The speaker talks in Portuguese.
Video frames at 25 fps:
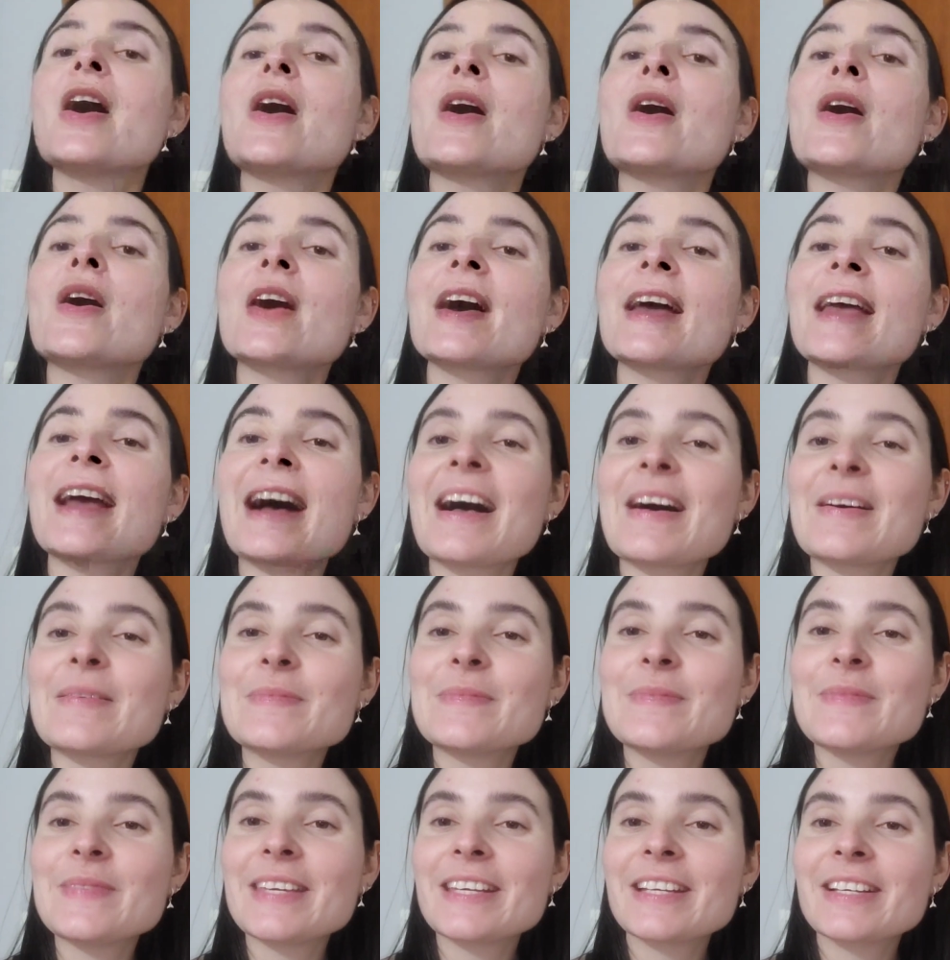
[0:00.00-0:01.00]
Oi
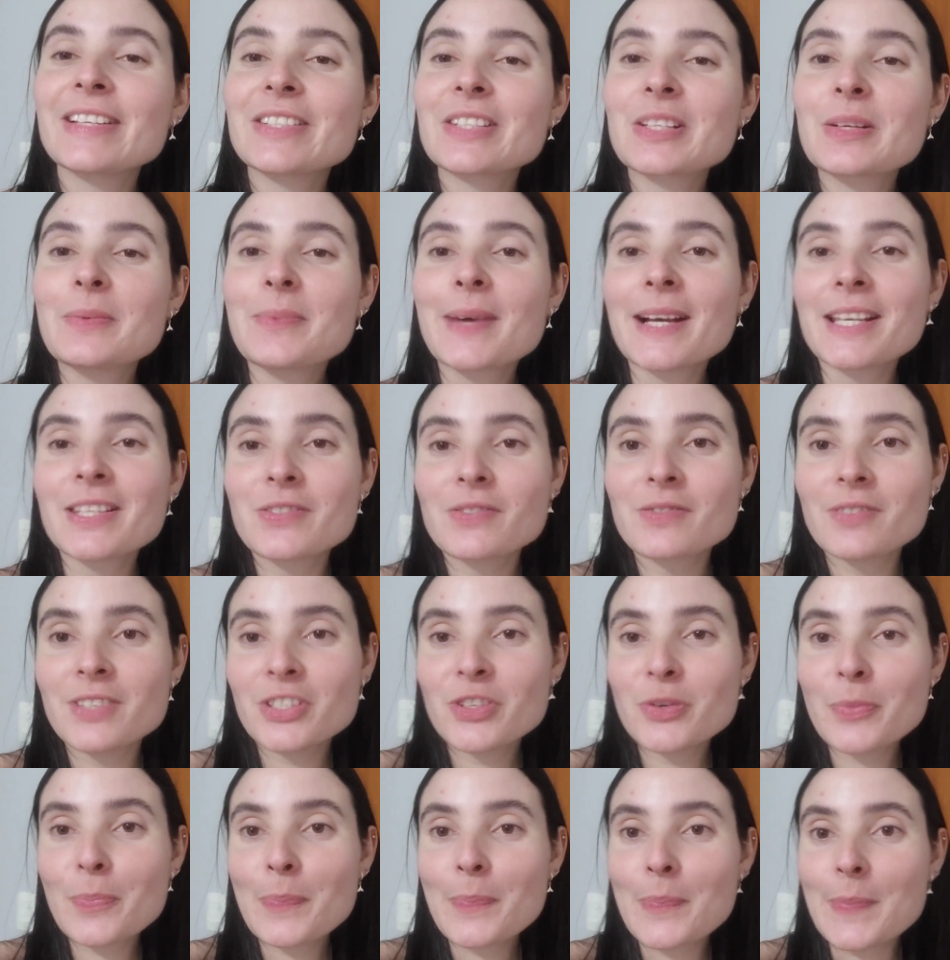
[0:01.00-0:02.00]
amigos, com mais um
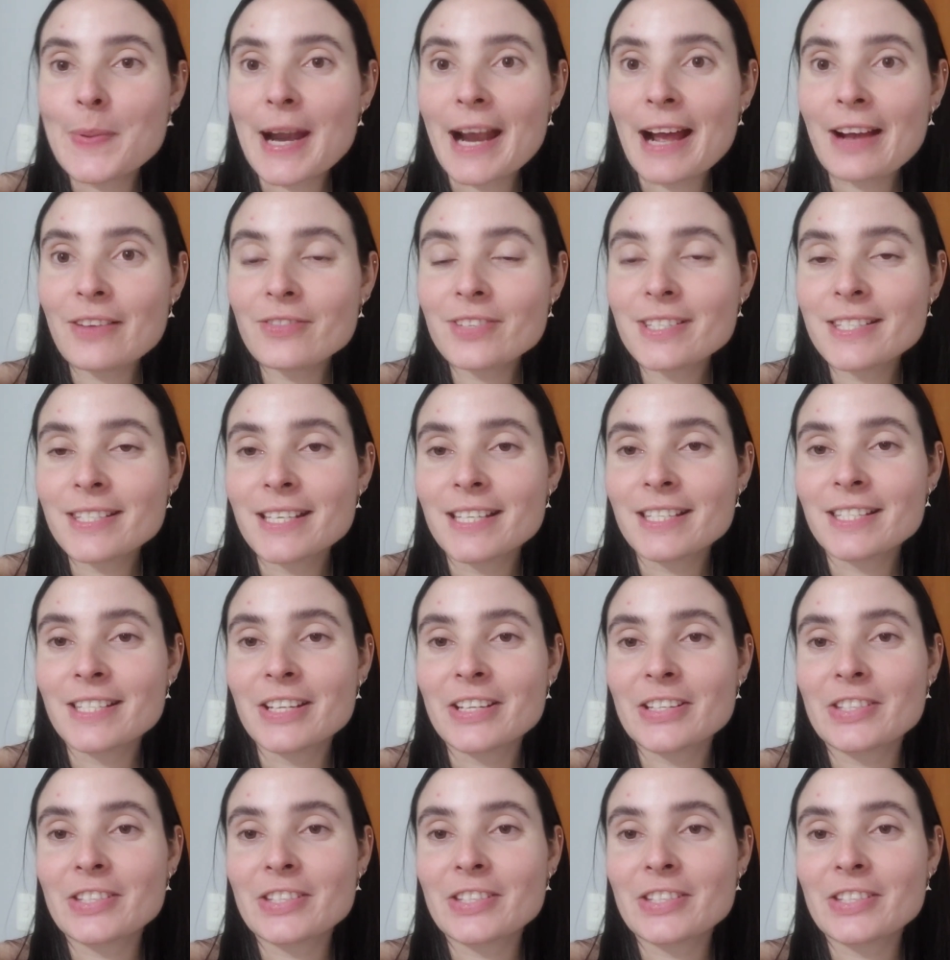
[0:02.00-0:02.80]
vídeo pra vocês.